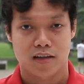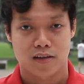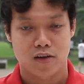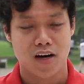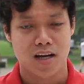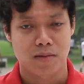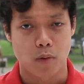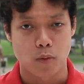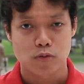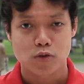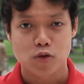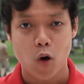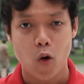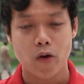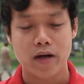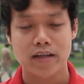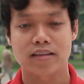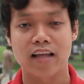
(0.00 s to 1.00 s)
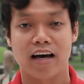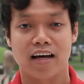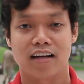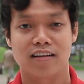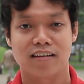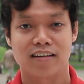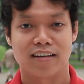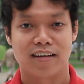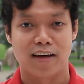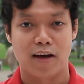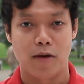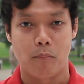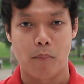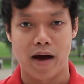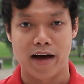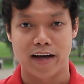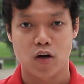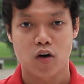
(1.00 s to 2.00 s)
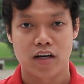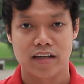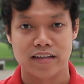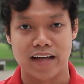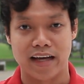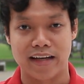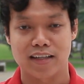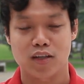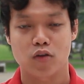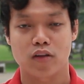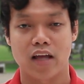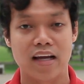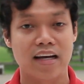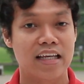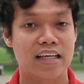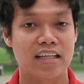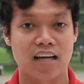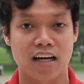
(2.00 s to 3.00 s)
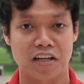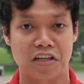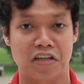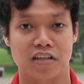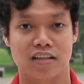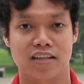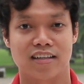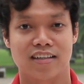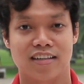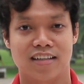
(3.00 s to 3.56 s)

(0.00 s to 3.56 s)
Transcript: Đó là một số cái tên mà có hình ảnh có thể liên kết được.